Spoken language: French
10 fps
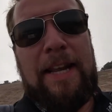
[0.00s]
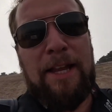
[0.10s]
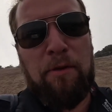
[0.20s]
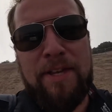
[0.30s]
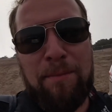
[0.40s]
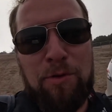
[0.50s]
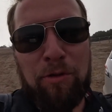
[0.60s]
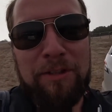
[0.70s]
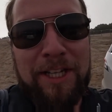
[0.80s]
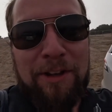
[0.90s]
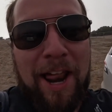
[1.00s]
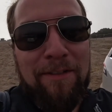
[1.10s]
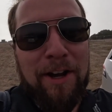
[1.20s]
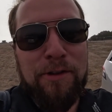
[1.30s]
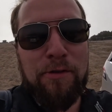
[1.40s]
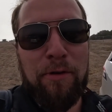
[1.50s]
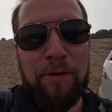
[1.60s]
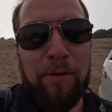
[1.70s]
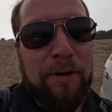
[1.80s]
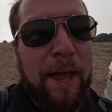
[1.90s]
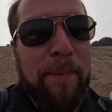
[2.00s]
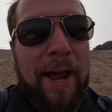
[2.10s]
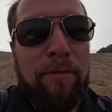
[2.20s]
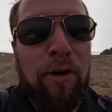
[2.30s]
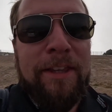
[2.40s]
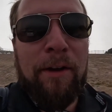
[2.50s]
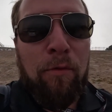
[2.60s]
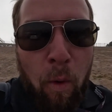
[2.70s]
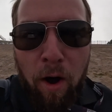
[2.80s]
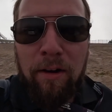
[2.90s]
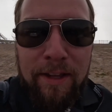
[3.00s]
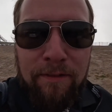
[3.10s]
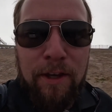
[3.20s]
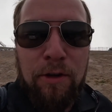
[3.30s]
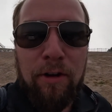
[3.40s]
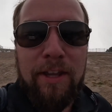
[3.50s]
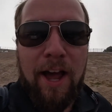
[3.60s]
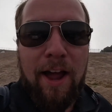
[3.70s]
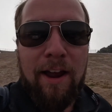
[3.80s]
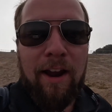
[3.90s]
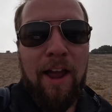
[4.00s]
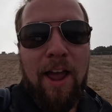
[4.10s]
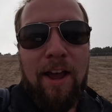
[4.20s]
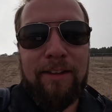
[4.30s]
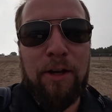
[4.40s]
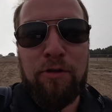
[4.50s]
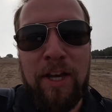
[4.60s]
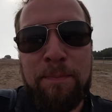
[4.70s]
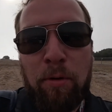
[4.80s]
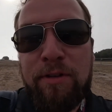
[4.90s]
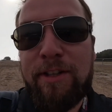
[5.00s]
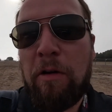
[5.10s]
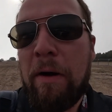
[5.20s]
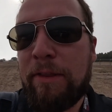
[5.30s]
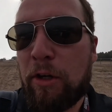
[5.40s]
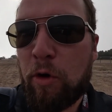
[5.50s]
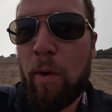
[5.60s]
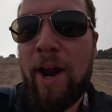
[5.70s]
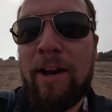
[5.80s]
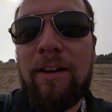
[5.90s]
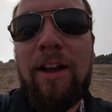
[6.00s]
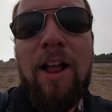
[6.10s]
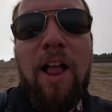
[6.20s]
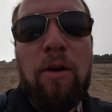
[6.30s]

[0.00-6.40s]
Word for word: C'est la deuxième journée de l'aventure, donc après avoir été voir les véhicules hier dans une exposition à The Quail,